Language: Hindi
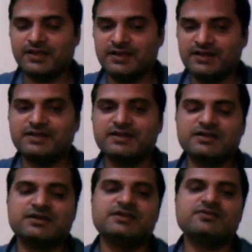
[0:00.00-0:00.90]

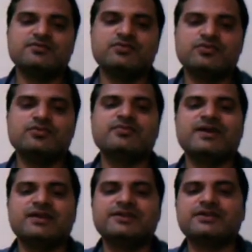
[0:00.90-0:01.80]
इंटीग्रेंड है वो
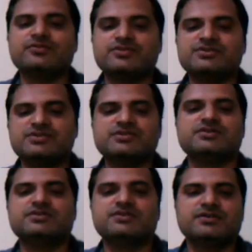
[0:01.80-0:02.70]
एनालिटिक होना चाहिए
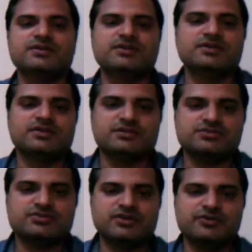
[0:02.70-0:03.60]

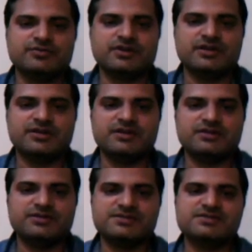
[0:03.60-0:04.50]
सो आई होप क्लियर है
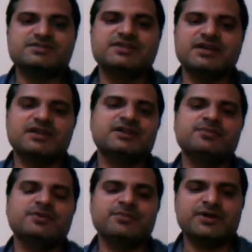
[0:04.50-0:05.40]
दिस इज डायरेक्ट
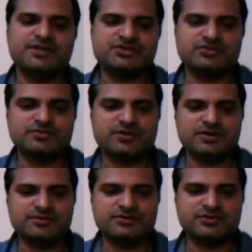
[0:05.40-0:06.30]
इम्प्लीमेंटेशन ऑफ
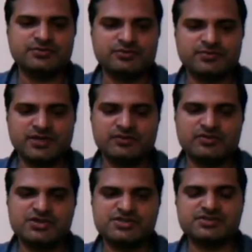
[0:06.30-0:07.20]
फंडामेंटल थ्योरम ऑफ
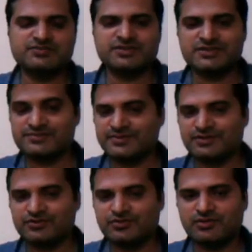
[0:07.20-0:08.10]
कैलकुलस विद
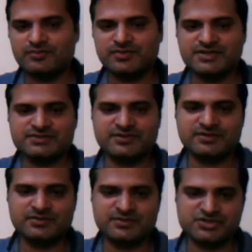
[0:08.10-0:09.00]
रेस्पेक्ट टू कॉम्प्लेक्स
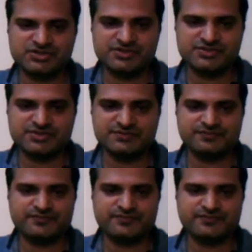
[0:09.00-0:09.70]
वेरिएबल फंक्शंस